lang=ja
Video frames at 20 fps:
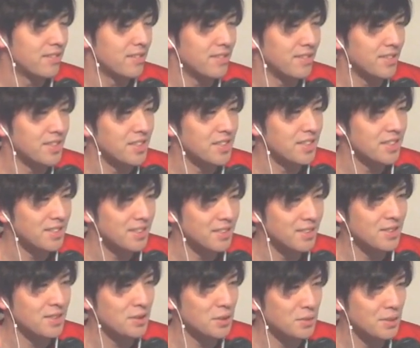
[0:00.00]
う
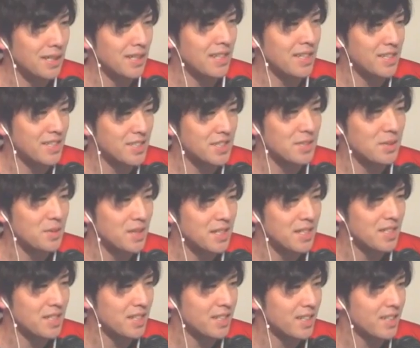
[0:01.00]
ん素晴らしい素晴
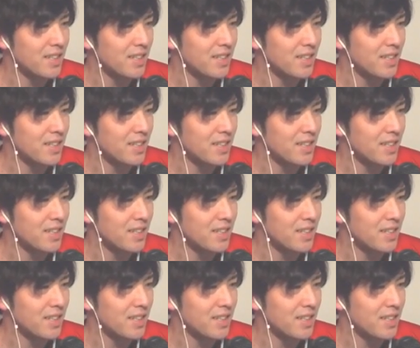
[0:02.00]
らしい